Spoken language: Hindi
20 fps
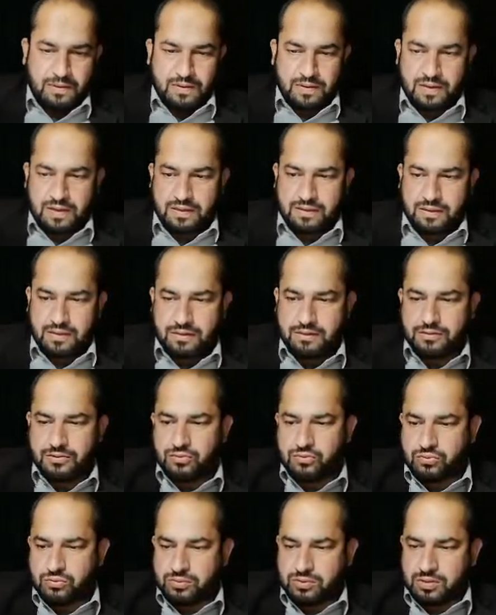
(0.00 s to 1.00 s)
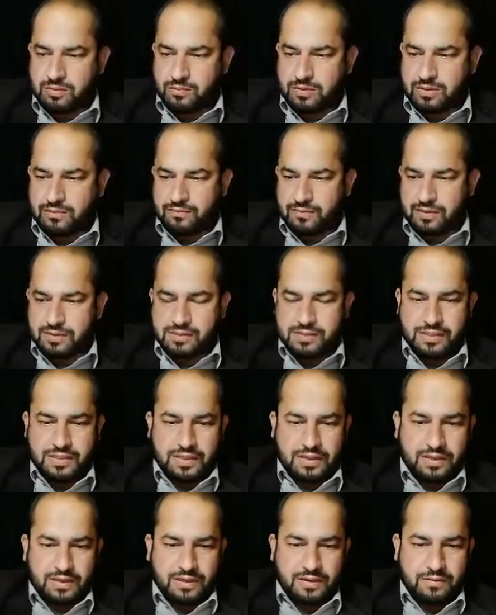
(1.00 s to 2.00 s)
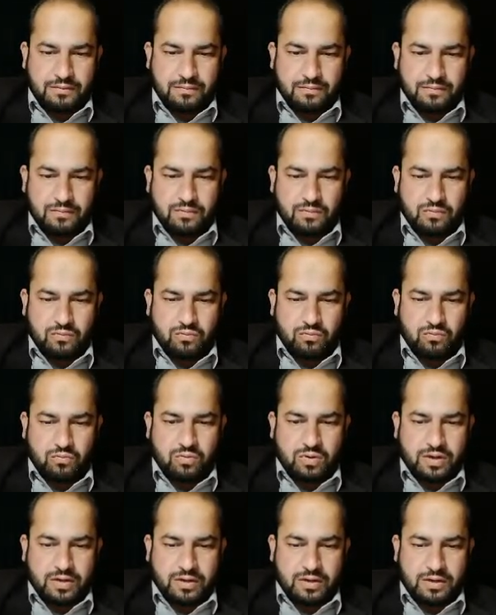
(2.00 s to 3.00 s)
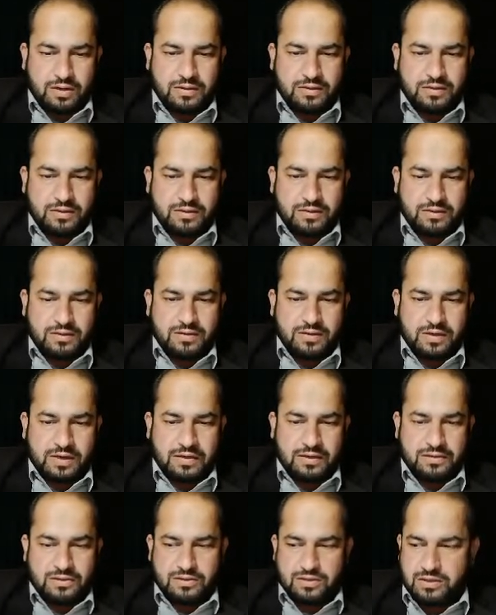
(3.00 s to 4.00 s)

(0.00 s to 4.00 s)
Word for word: कितना एरिया स्टोन हमारे पास है 190